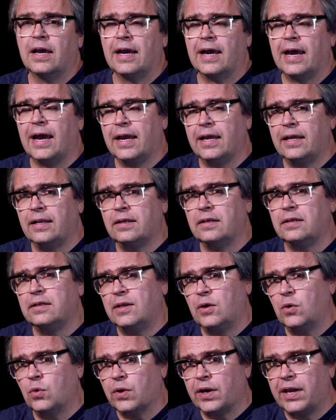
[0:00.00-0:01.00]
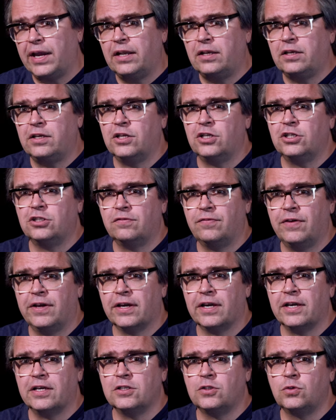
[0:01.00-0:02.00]
Rein theoretisch
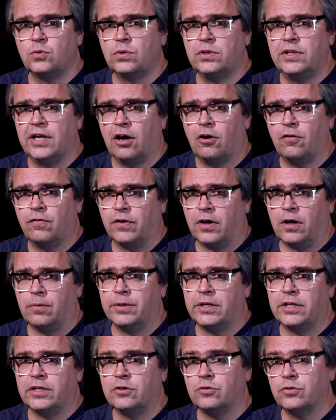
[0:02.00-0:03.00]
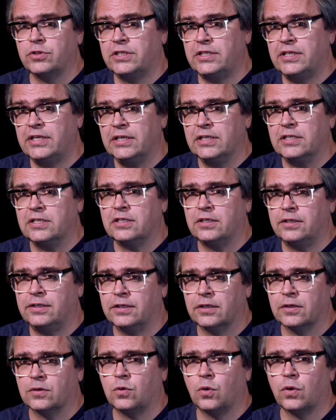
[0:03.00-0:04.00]
wäre es nun die Aufgabe der Justiz,
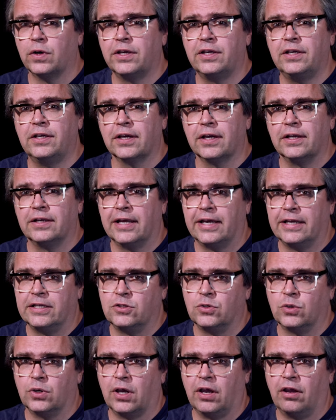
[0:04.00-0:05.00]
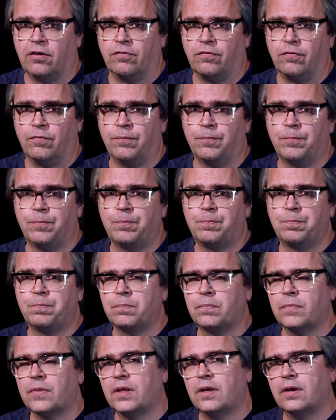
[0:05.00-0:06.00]
hier korrigierend einzugreifen.
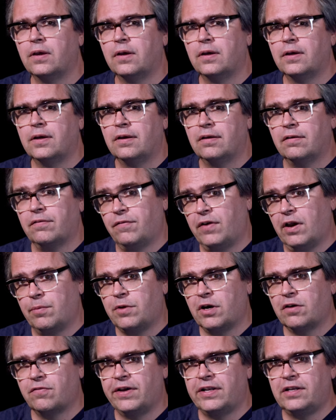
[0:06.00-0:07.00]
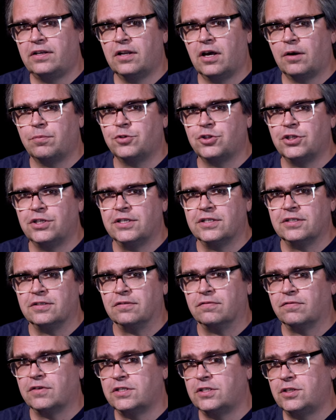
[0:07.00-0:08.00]
Wer mag Wetten
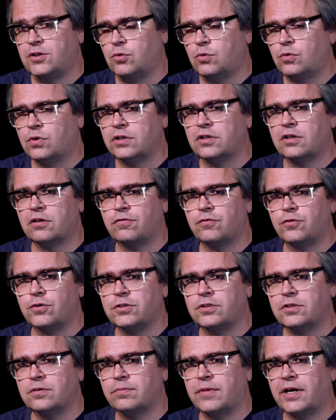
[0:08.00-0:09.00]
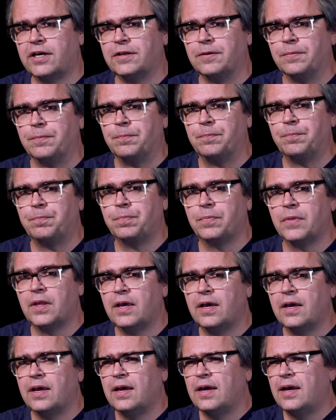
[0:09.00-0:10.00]
abschließen, was die Huren der Fürsten machen?
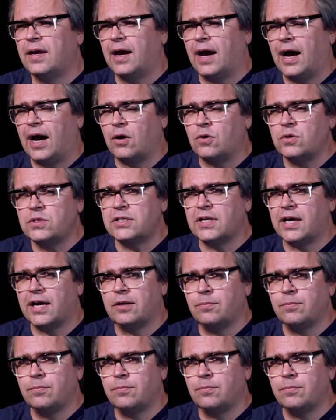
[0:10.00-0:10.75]
Außer